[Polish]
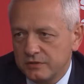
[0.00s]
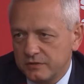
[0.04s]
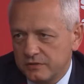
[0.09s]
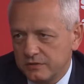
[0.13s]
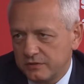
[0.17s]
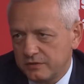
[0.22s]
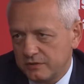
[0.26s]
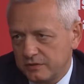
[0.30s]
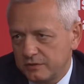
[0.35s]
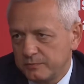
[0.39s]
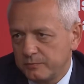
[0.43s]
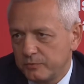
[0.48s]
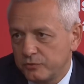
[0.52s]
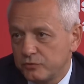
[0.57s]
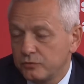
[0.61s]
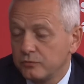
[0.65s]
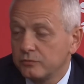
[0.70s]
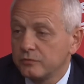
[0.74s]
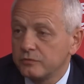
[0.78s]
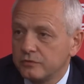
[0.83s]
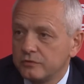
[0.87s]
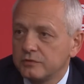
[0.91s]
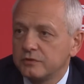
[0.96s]

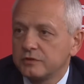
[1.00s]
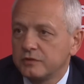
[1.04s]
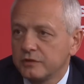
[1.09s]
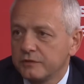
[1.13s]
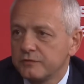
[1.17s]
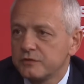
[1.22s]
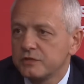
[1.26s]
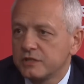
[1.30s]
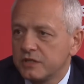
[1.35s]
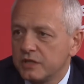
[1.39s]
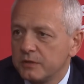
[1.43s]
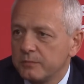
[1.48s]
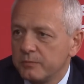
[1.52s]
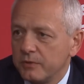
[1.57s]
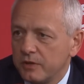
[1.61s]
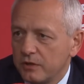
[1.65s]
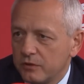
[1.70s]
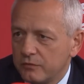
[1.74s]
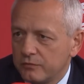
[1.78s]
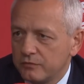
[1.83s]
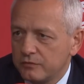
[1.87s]
spośród tych wszystkich Polaków,